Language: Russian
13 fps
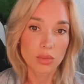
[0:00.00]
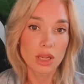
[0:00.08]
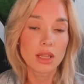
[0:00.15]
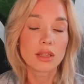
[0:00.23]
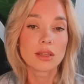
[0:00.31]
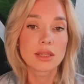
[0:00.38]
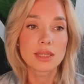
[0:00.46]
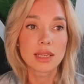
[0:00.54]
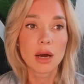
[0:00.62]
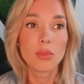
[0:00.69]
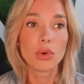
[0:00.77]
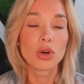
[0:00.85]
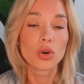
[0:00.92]
Белила
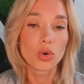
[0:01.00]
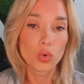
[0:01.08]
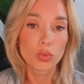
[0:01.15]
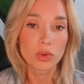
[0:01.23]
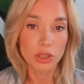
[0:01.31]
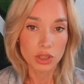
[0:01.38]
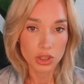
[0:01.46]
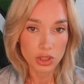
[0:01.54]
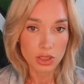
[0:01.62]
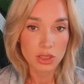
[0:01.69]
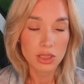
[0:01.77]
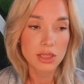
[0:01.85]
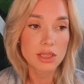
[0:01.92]
самая крупная
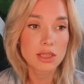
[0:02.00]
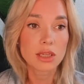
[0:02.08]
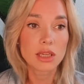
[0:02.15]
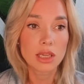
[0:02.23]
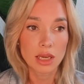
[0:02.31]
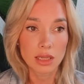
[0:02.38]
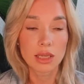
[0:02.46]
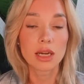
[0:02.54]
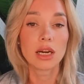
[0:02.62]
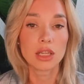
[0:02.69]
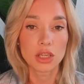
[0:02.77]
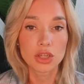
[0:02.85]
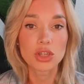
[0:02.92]
частица, и она,
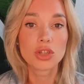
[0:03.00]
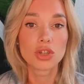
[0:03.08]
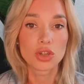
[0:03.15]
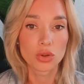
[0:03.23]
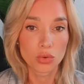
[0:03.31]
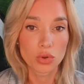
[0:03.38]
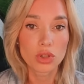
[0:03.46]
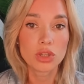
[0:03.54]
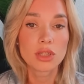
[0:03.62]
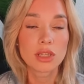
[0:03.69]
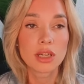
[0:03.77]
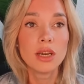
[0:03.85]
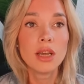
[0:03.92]
конечно же,
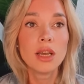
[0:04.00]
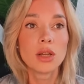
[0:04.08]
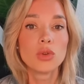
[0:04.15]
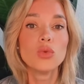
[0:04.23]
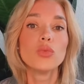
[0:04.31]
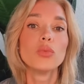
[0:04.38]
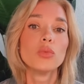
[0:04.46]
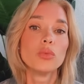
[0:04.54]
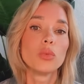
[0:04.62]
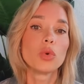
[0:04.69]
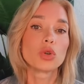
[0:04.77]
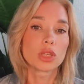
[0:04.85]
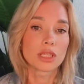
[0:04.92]
носится, ну,
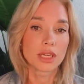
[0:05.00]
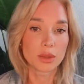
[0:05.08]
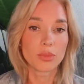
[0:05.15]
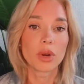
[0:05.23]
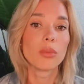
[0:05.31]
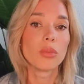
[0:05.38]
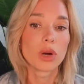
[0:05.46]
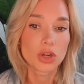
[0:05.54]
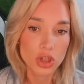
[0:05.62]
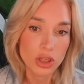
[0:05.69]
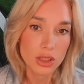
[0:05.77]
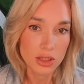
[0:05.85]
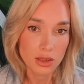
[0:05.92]
можно сказать, прям
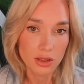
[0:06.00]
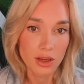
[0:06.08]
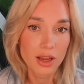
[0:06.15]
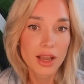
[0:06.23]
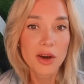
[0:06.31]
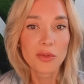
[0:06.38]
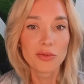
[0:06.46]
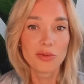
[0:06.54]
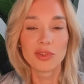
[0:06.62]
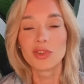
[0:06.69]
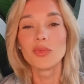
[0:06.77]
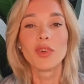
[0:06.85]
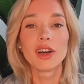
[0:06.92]
пожизненно.
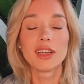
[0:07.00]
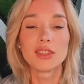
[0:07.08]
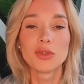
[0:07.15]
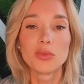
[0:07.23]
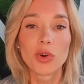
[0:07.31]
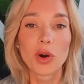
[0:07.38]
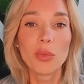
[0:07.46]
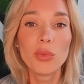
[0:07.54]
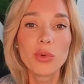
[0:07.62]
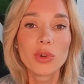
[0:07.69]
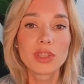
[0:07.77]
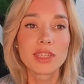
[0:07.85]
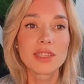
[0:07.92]
Вот, поэтому
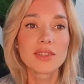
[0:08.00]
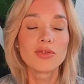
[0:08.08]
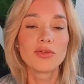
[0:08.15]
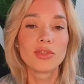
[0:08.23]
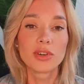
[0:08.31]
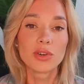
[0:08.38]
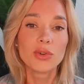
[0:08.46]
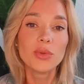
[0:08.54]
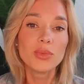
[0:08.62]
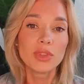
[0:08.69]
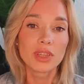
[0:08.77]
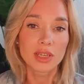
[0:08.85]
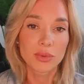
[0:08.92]
работать в
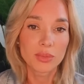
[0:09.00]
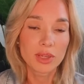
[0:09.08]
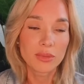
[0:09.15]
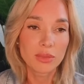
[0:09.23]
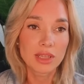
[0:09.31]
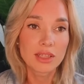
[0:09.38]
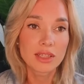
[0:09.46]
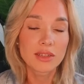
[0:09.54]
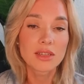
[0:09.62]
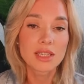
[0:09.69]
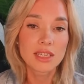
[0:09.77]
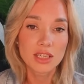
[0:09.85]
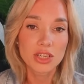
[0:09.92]
губных пигментах
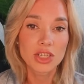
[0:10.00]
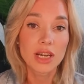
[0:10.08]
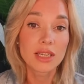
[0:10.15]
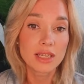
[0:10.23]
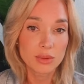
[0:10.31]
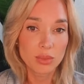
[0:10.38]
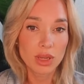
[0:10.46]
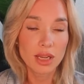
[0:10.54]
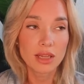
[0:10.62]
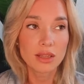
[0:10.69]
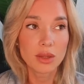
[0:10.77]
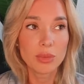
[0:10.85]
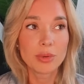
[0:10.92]
содержание с
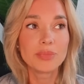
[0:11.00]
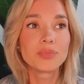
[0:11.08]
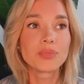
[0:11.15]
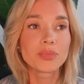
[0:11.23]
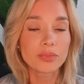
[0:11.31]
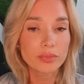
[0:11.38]
белилами –